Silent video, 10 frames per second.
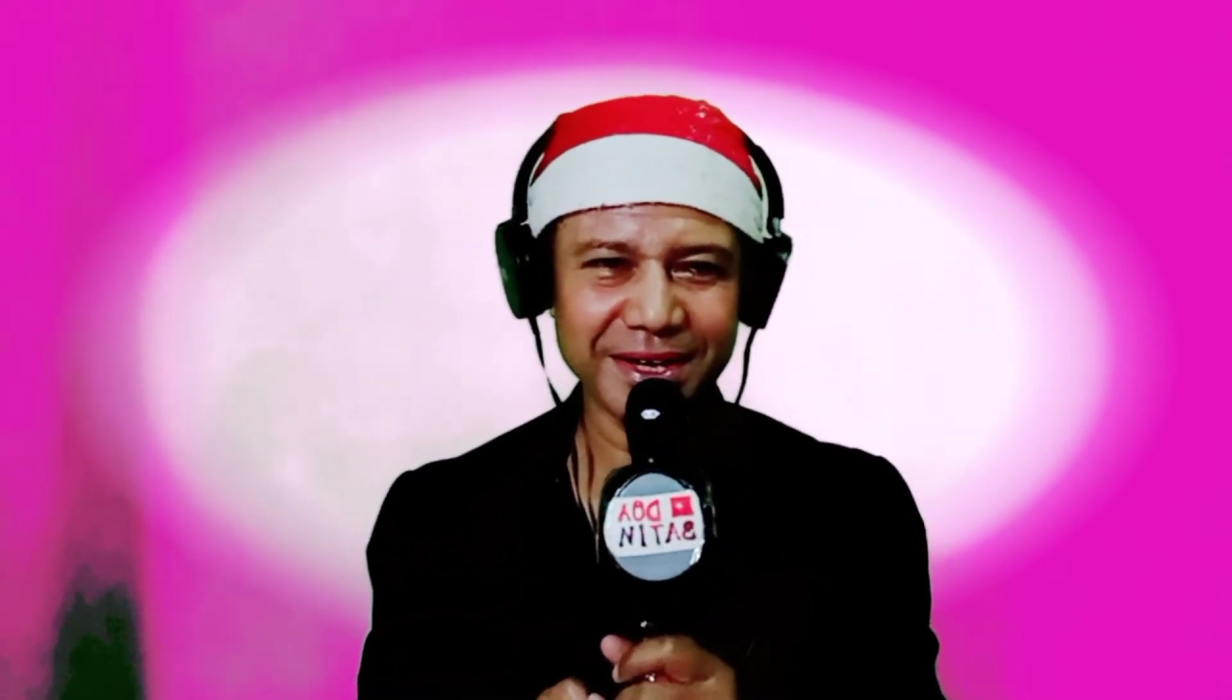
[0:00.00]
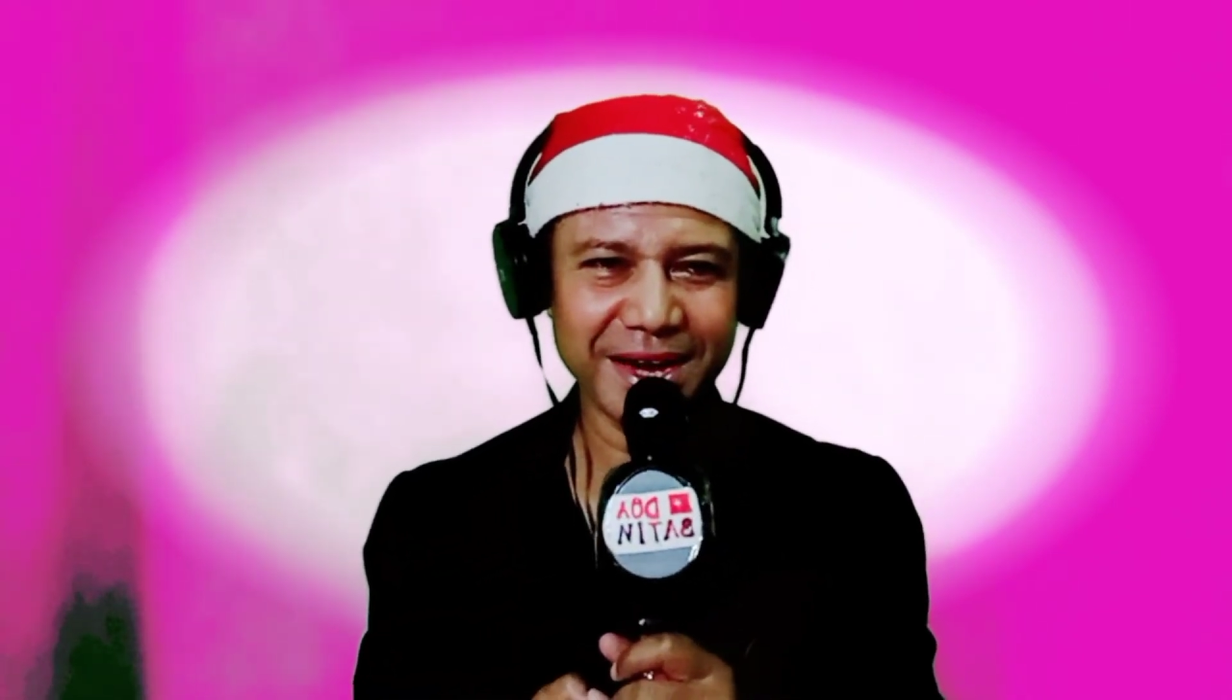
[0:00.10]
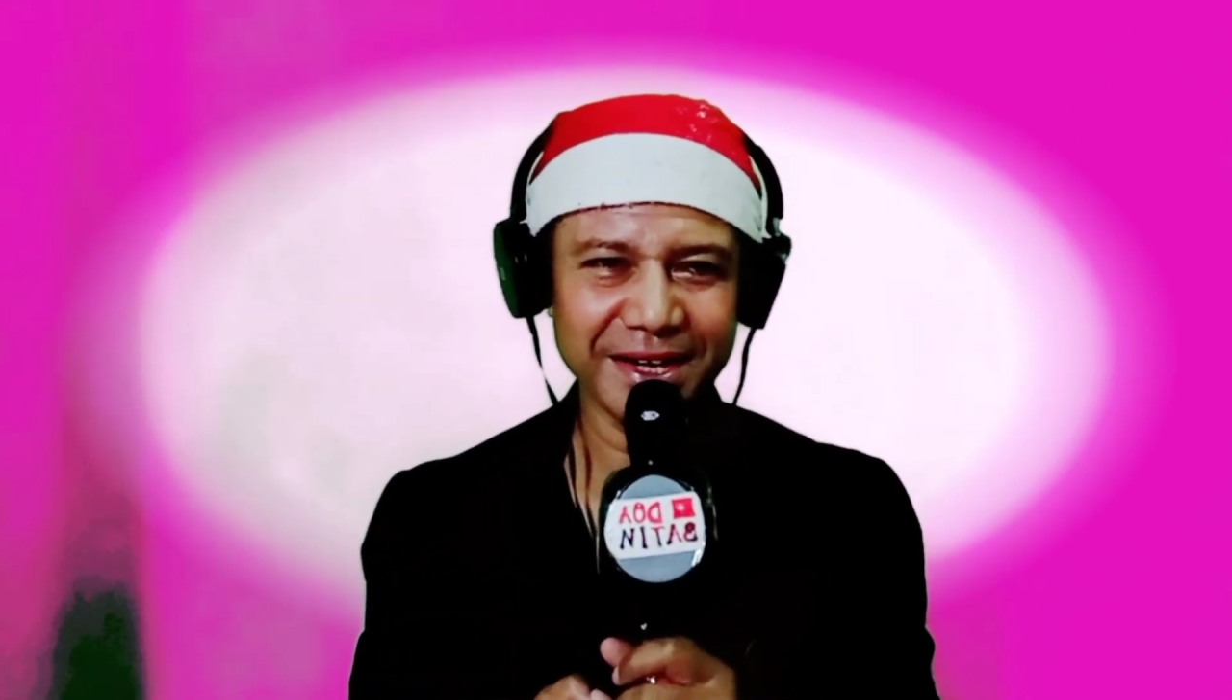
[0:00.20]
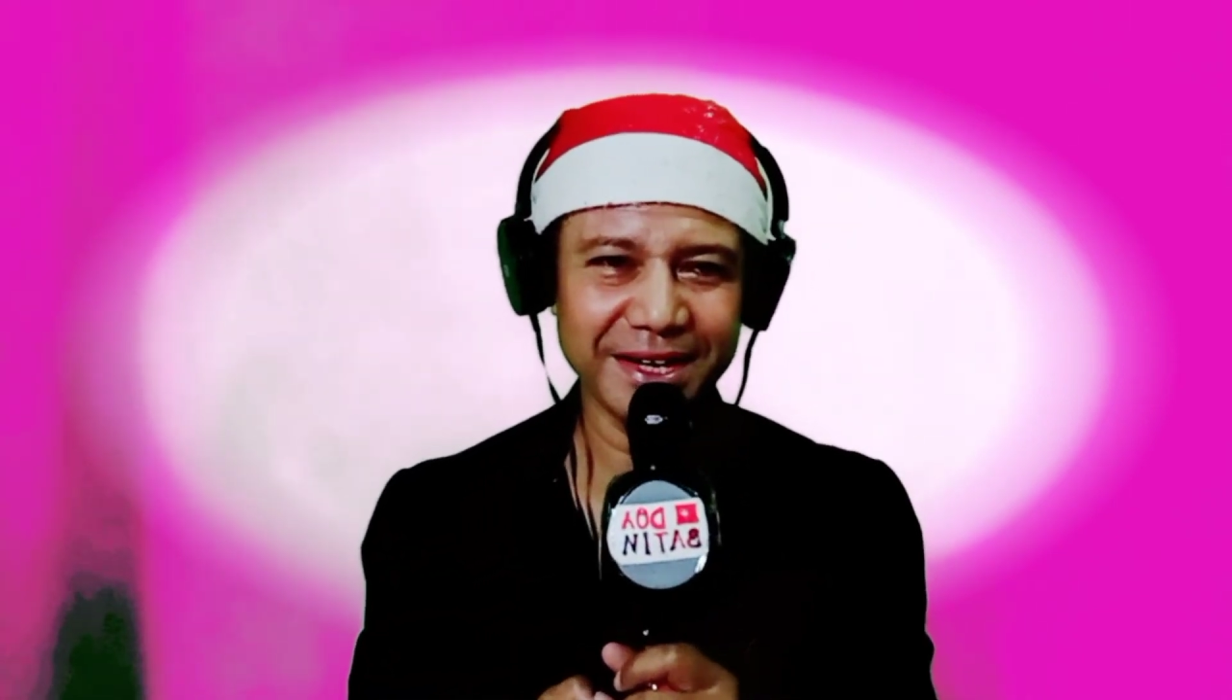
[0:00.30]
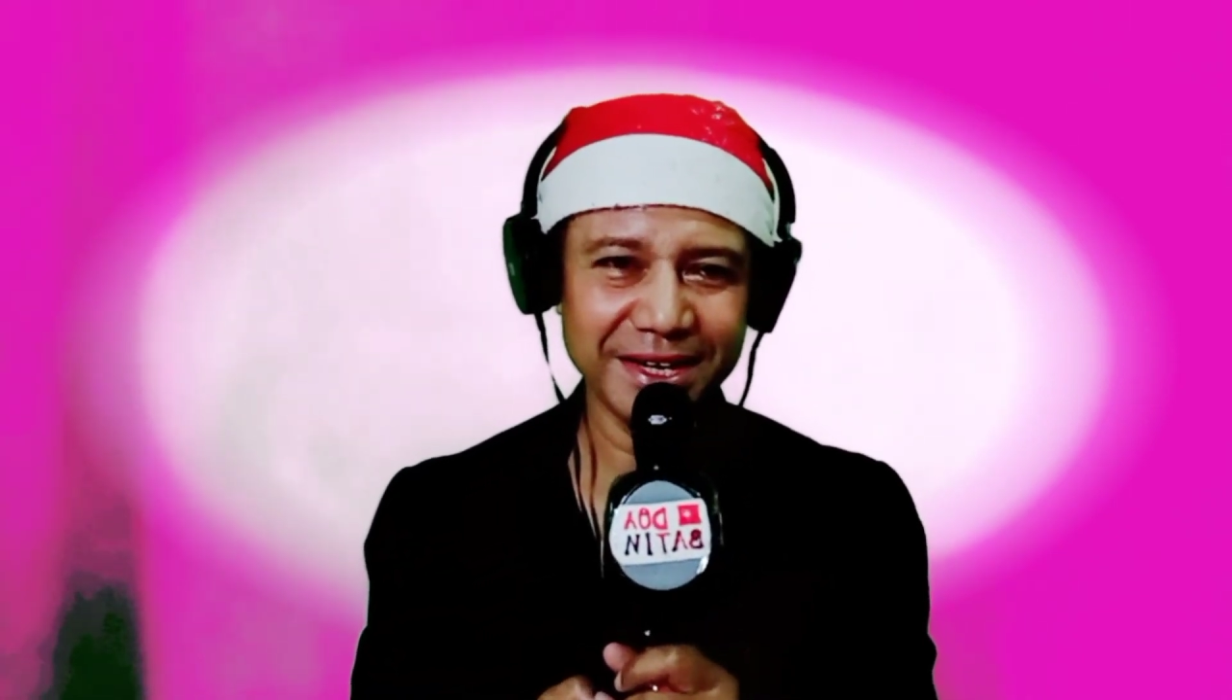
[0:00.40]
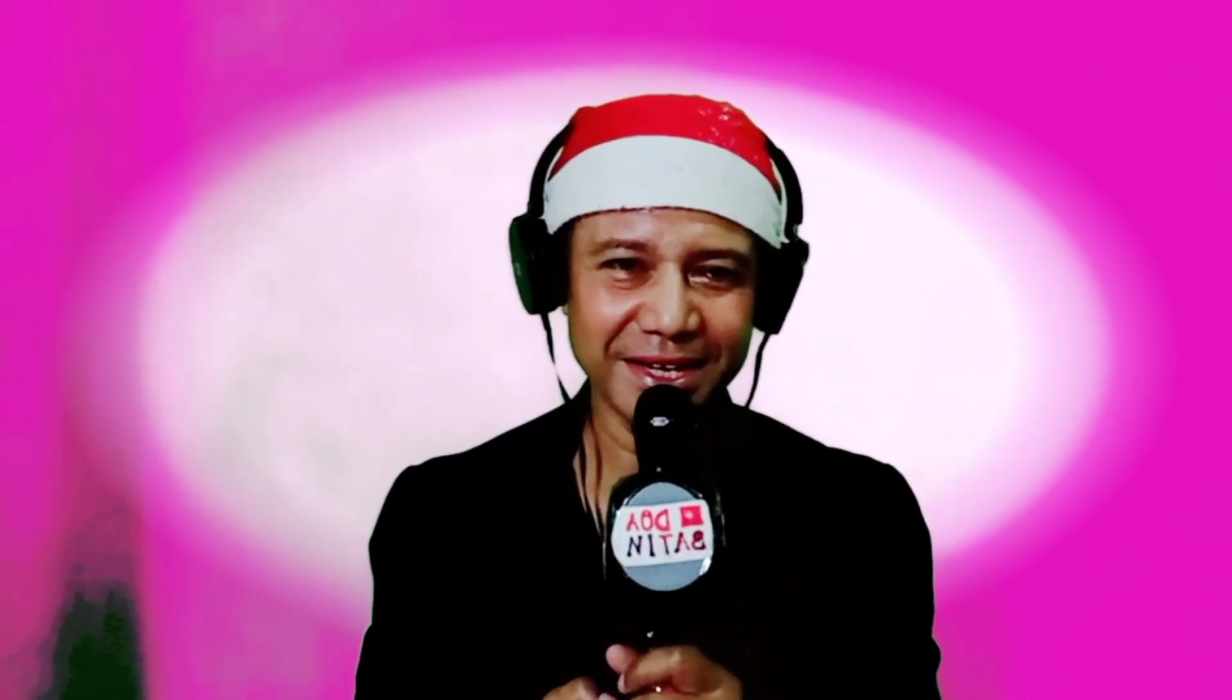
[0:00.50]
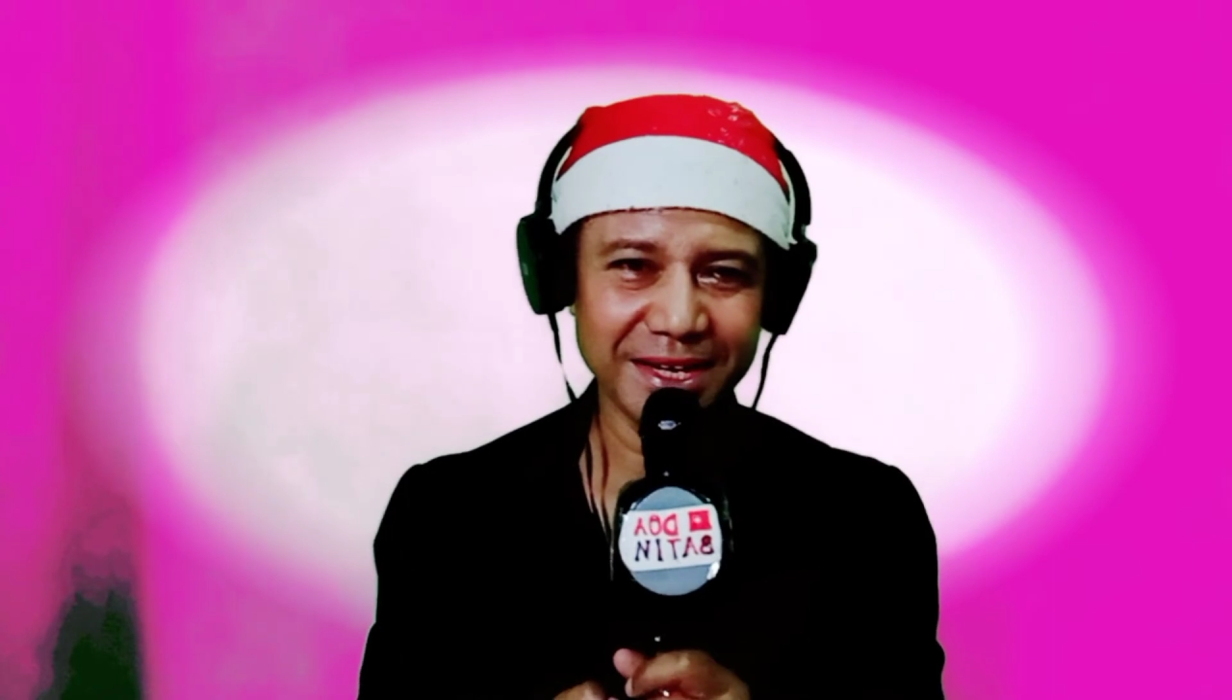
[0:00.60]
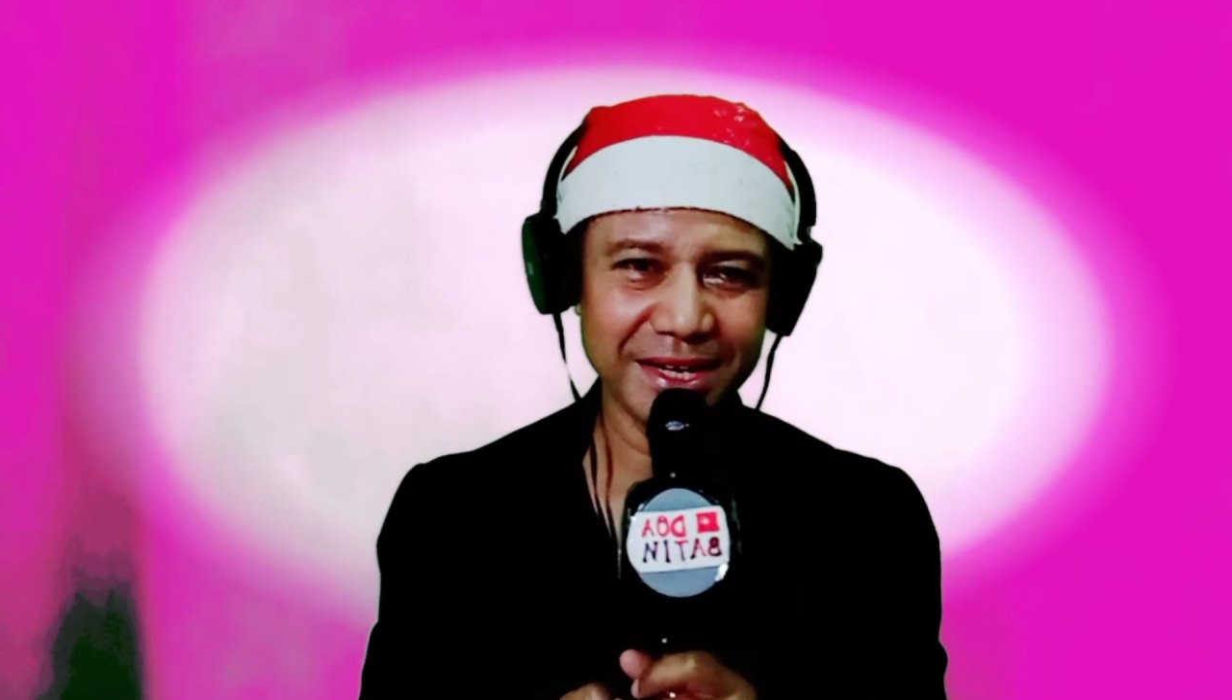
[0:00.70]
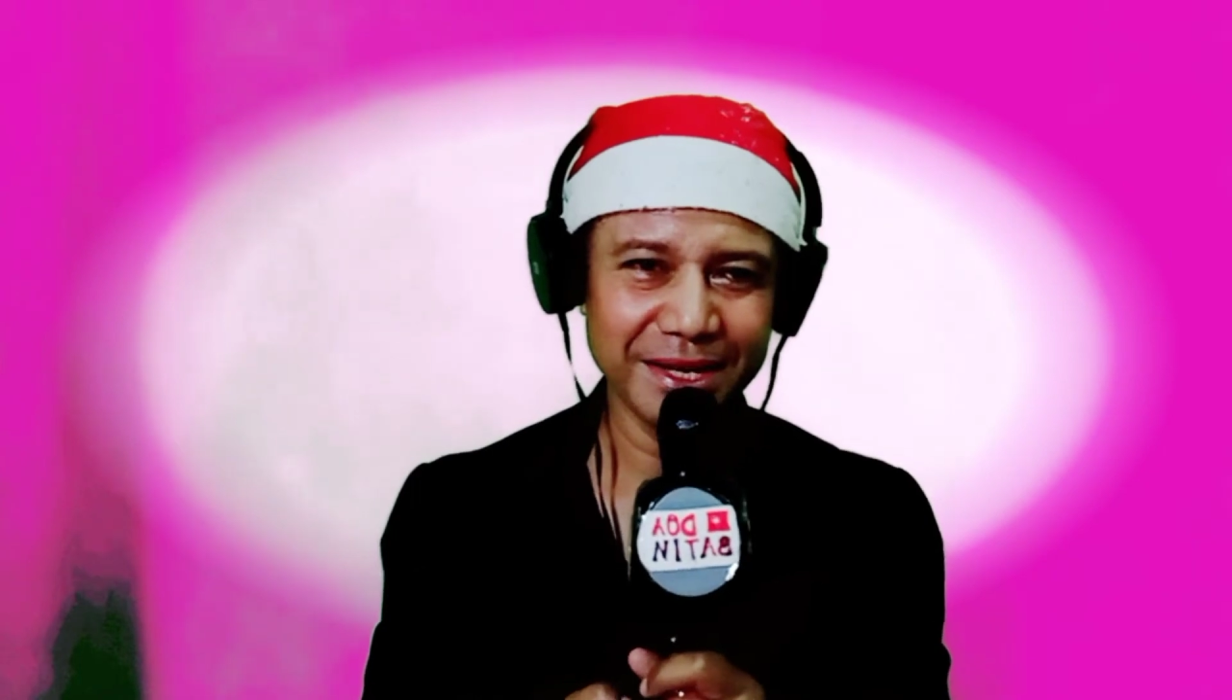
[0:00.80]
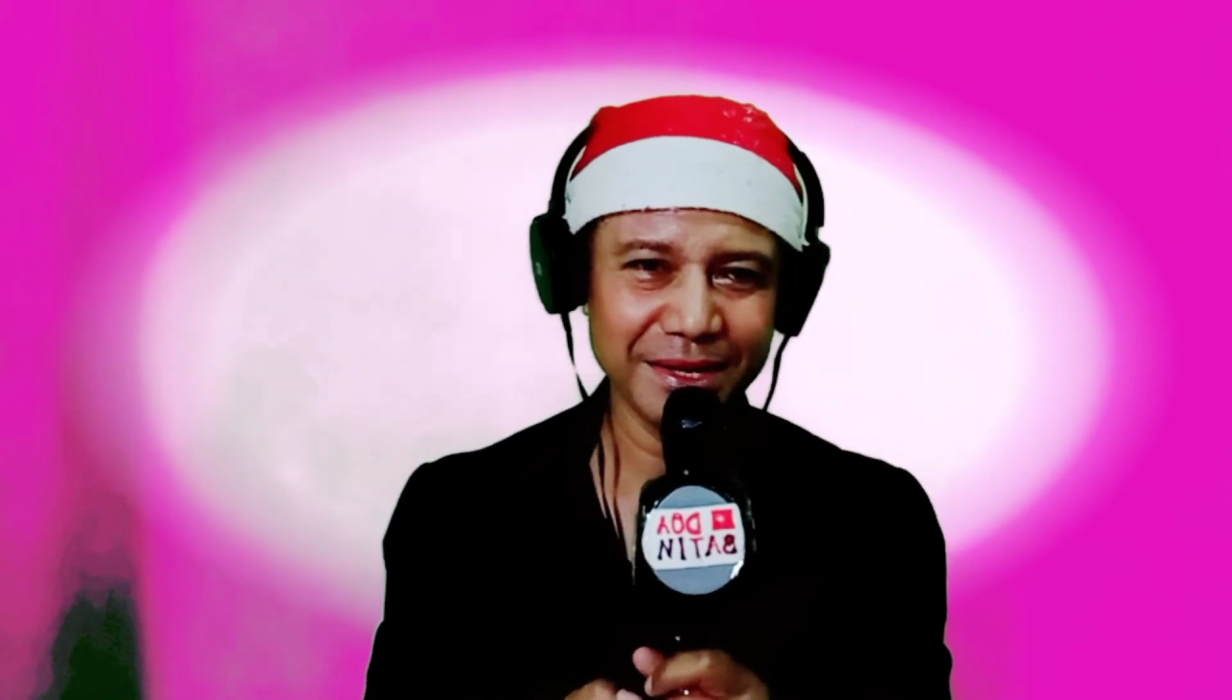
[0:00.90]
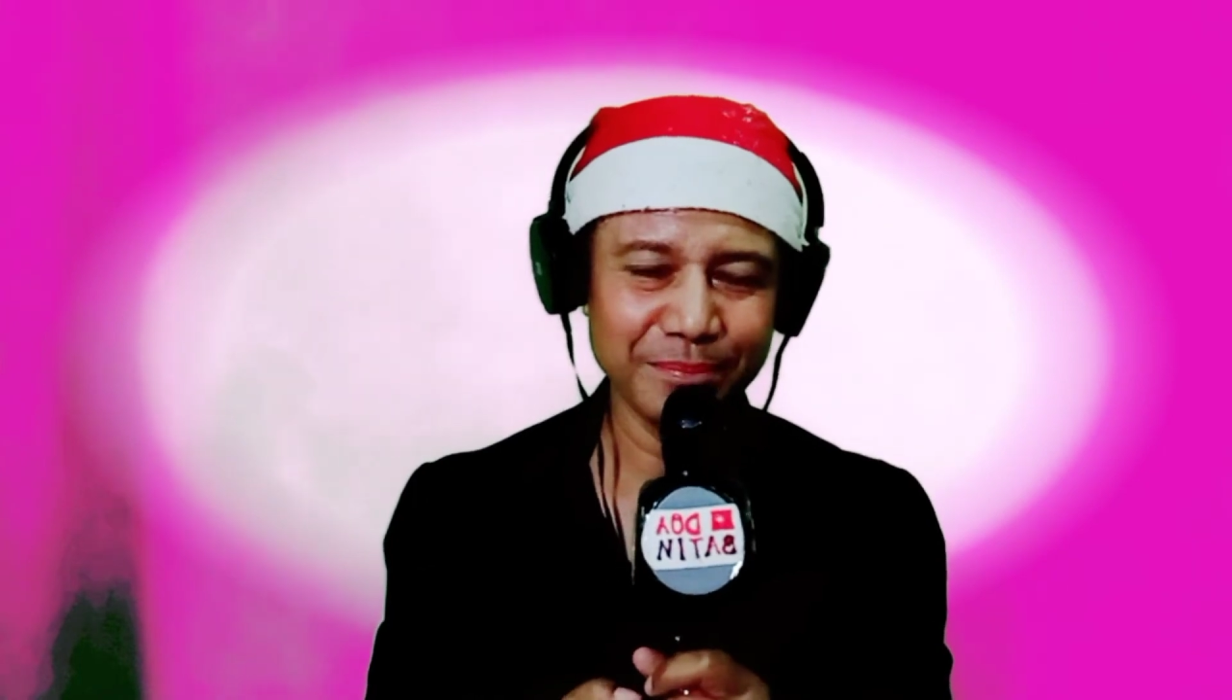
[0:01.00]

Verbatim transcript: yang di